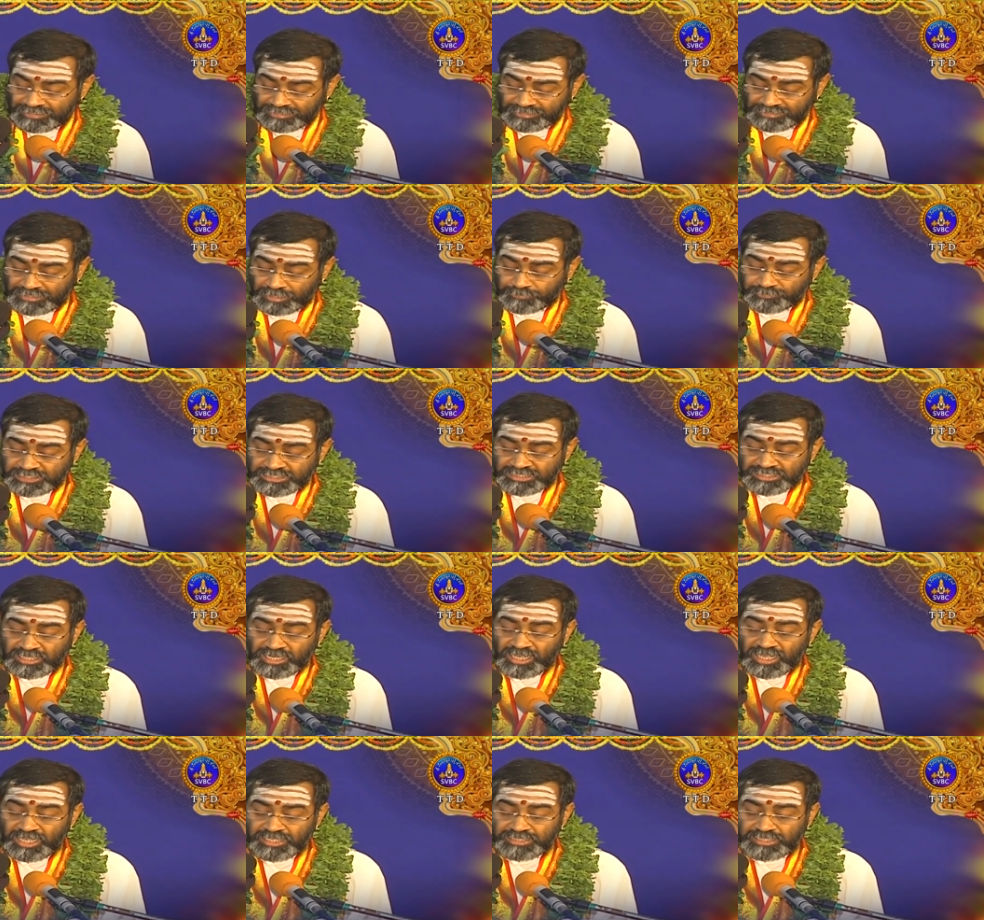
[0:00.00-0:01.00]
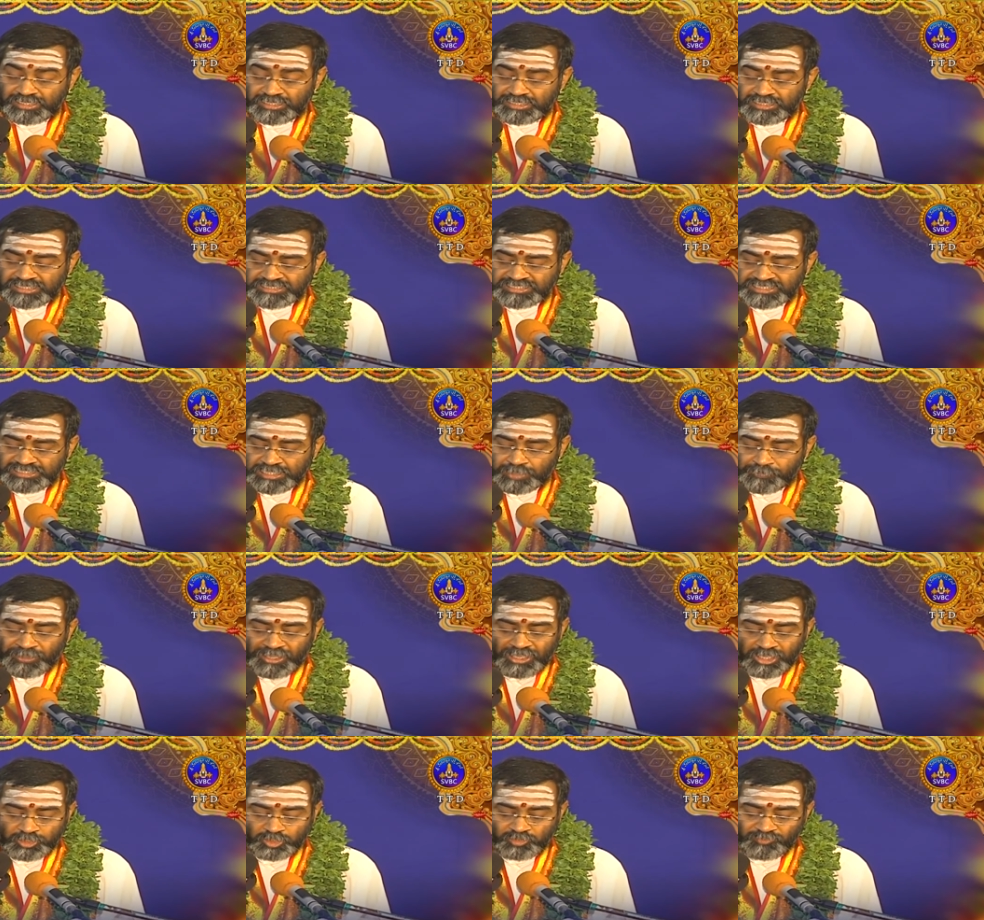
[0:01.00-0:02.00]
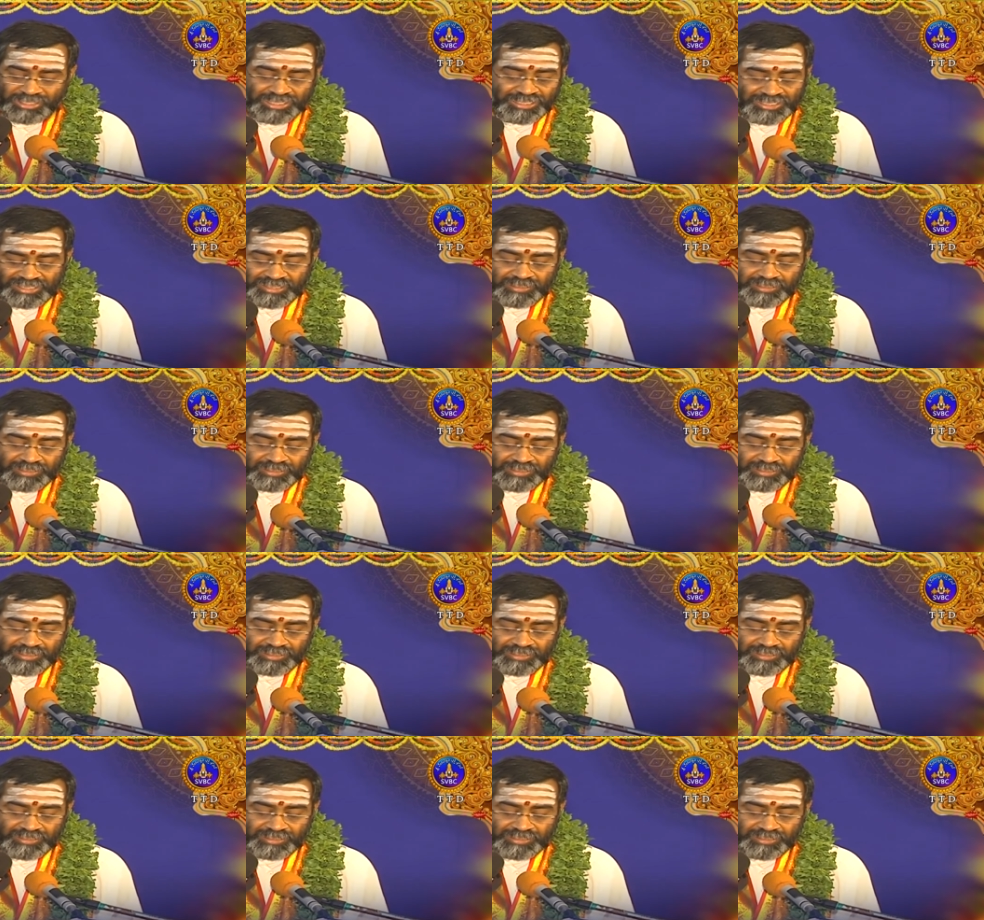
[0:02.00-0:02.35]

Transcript: దంష్ట్రాదండ సపాతువహ